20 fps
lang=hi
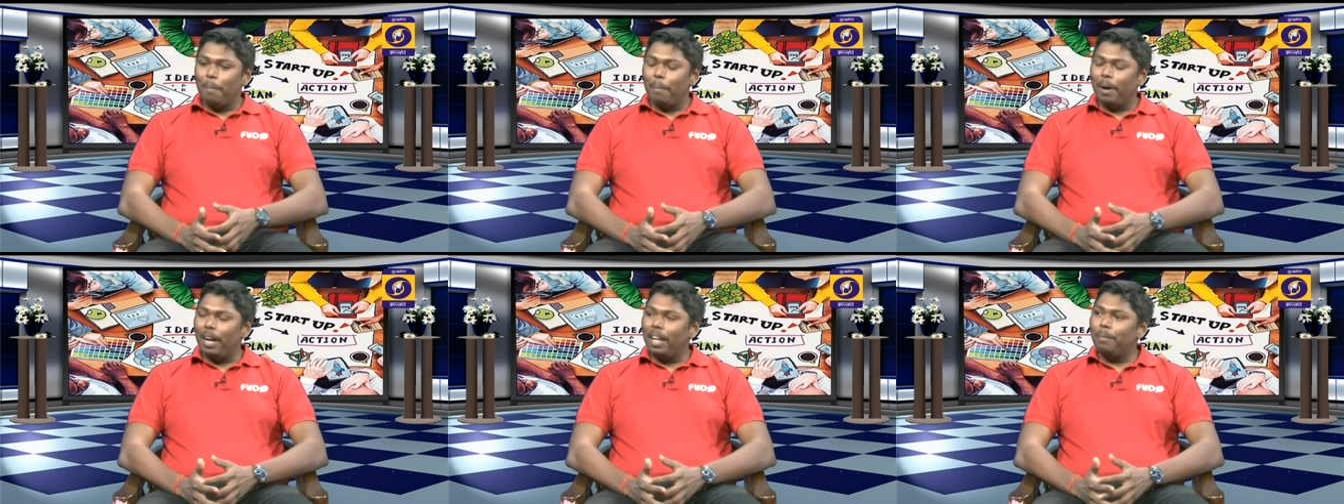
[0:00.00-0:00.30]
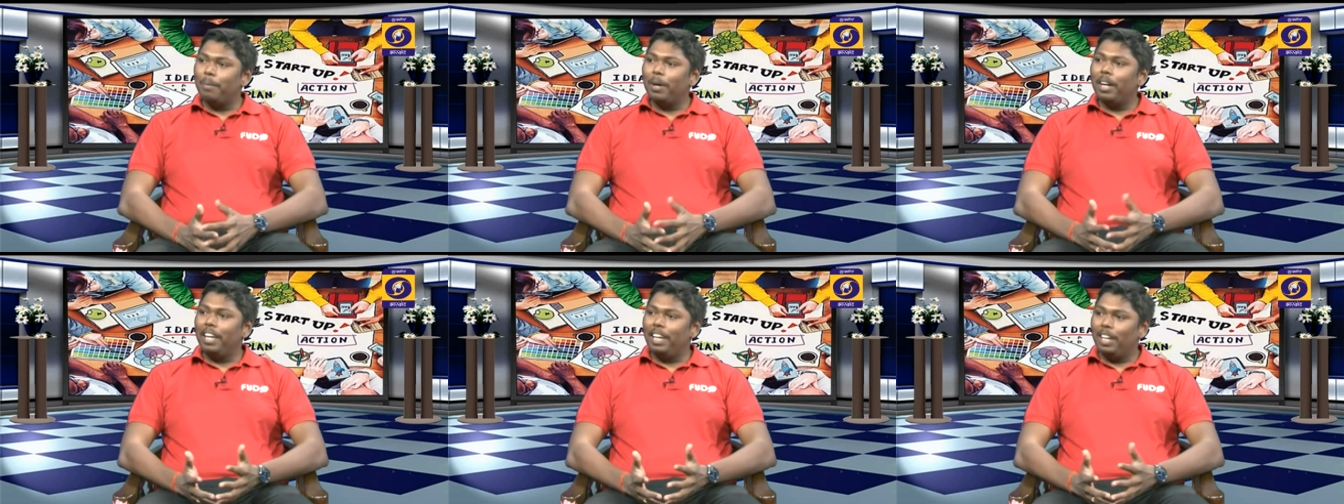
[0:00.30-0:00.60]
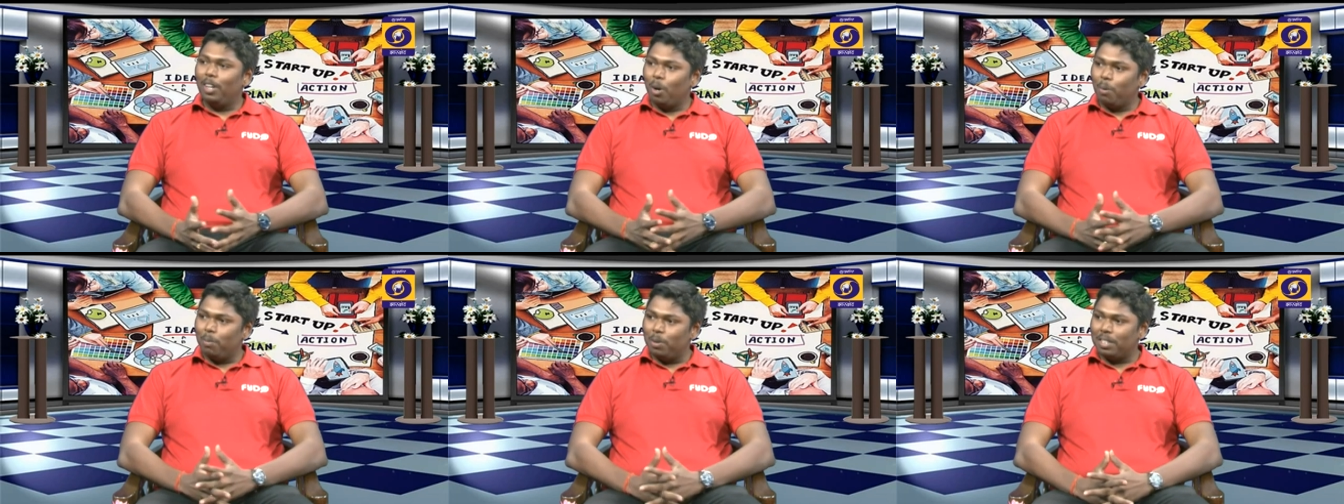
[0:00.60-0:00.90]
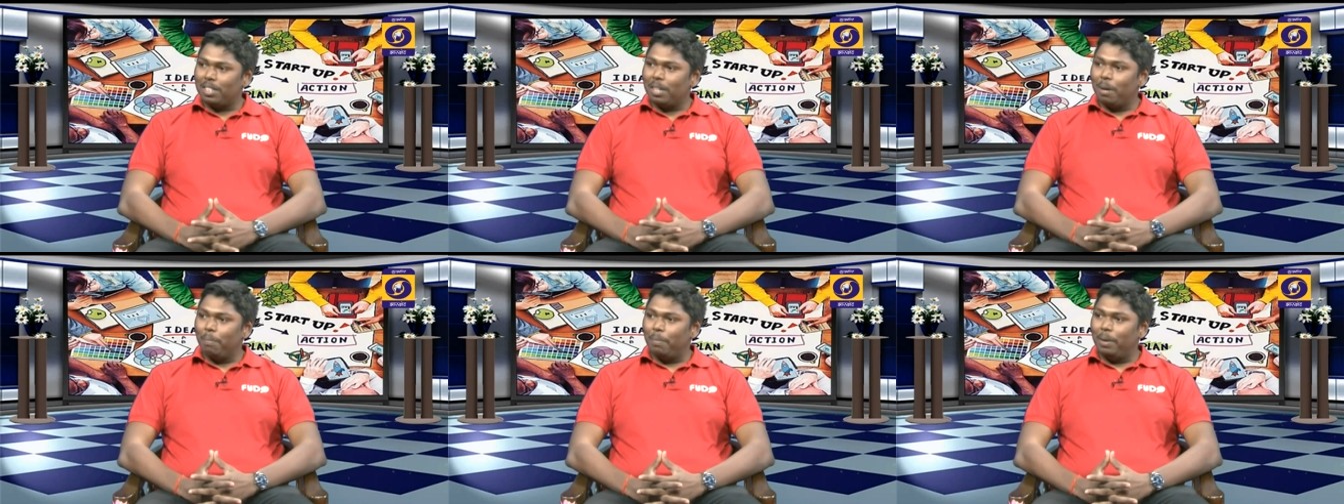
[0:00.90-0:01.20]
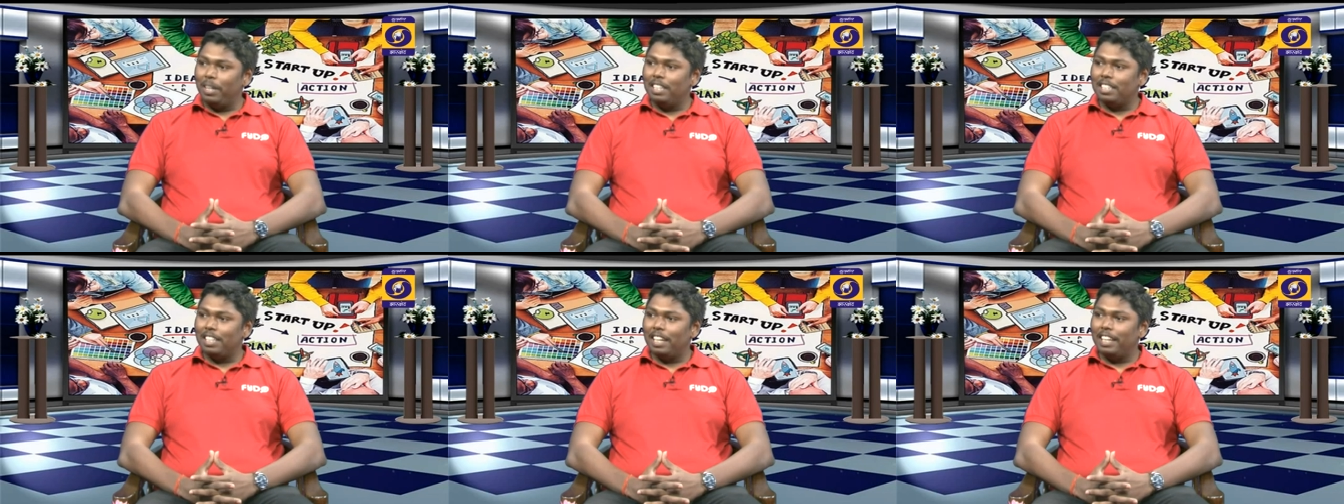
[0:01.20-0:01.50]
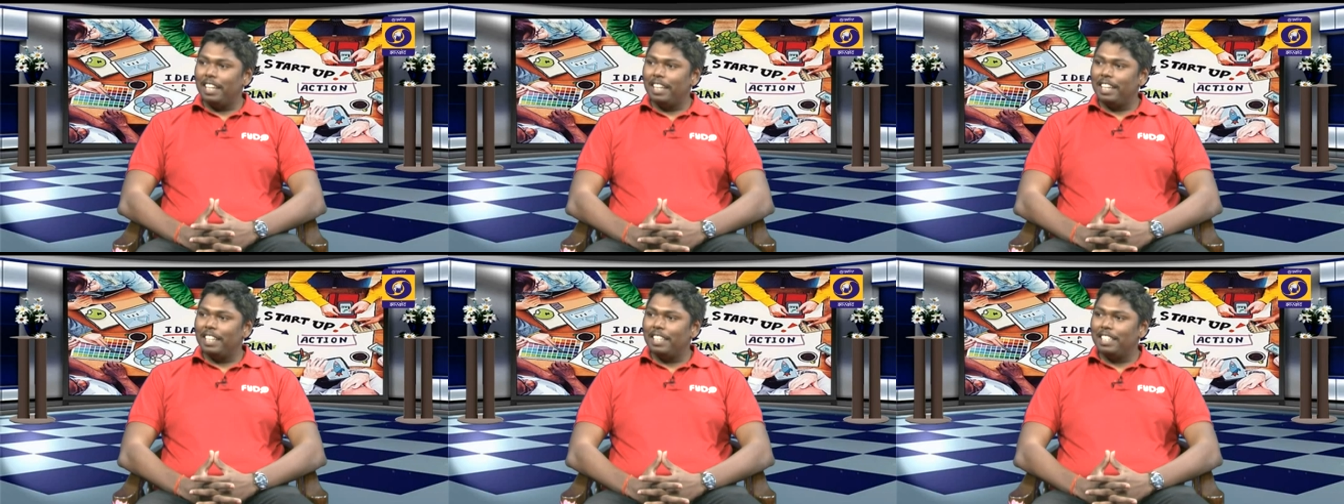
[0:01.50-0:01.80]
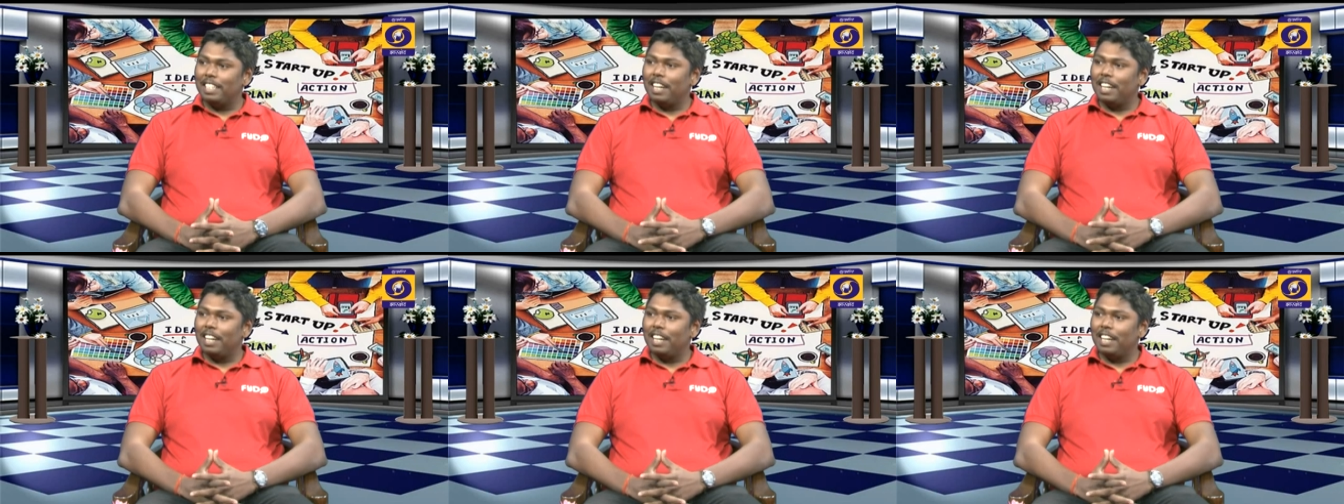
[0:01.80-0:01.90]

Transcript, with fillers: बड़े बड़े ई कॉमर्स कंपनीज आ रही है